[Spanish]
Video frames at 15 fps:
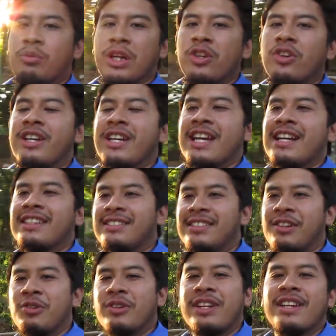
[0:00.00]
Bueno, y hay
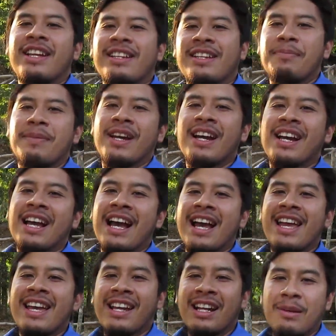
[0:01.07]
seguridad también
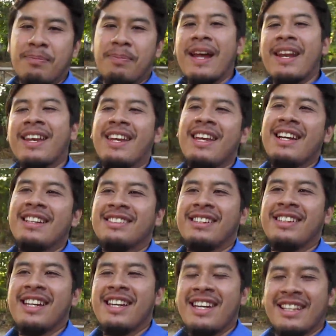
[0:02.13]
acá en el parque,
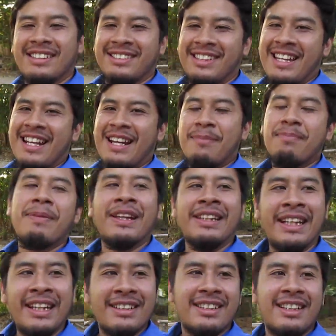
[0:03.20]
así que quienes quieran
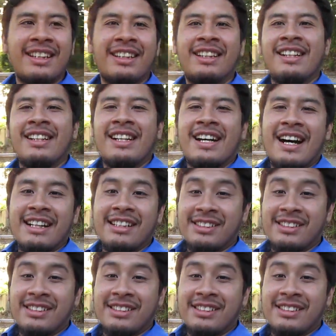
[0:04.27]
venirse, hay